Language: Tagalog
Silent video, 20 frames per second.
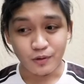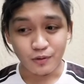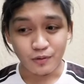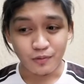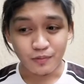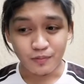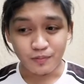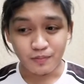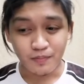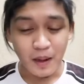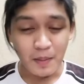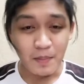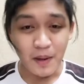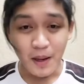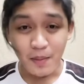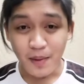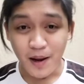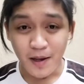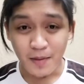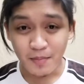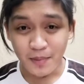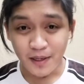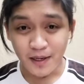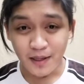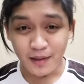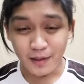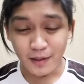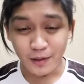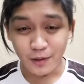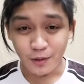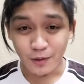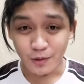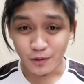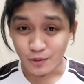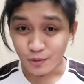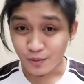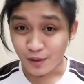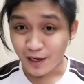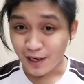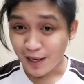kung papabain pa natin to,
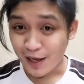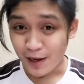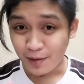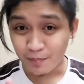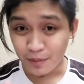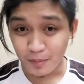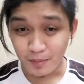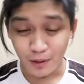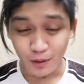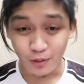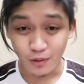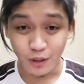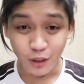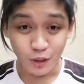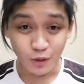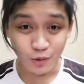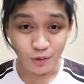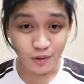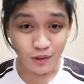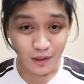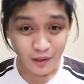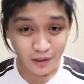so kailangan pipindutin nyo yung